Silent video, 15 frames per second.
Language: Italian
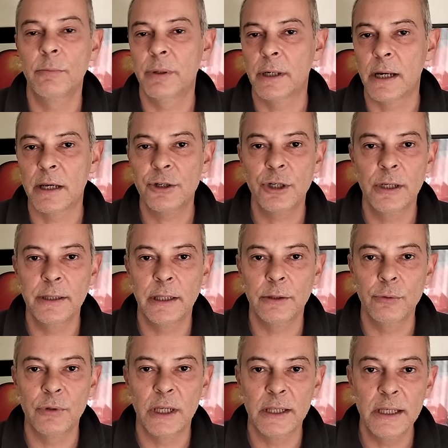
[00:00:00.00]
per la scelta
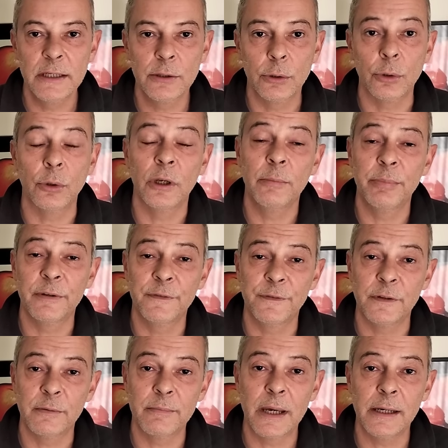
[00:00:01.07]
di una distro e per
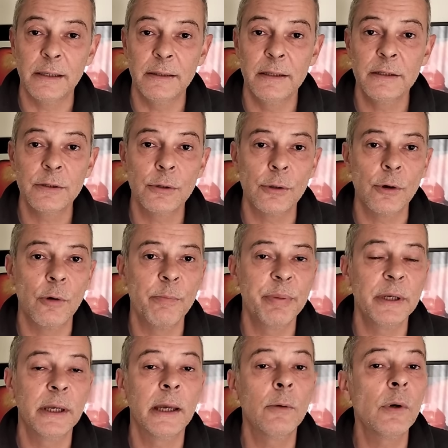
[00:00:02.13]
fermare il distro
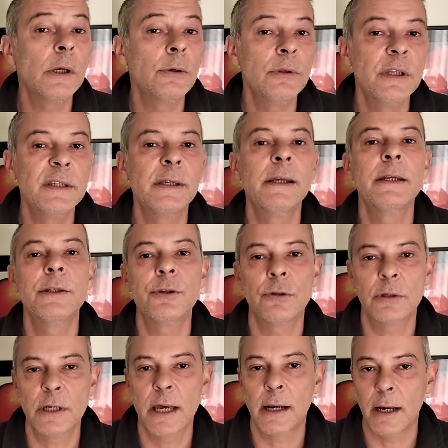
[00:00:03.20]
hopping è quello di
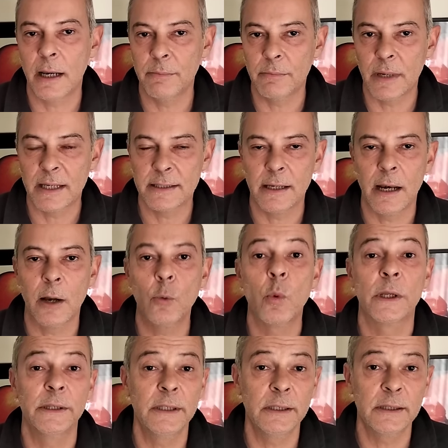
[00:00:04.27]
selezionarla in base alla
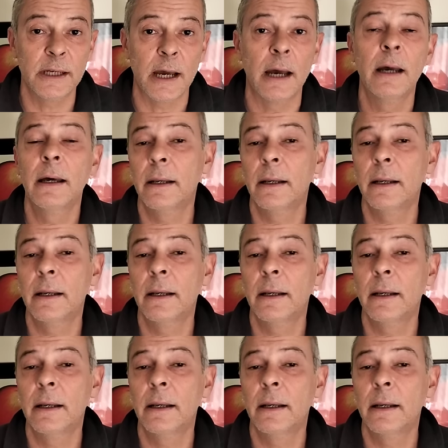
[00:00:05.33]
quantità,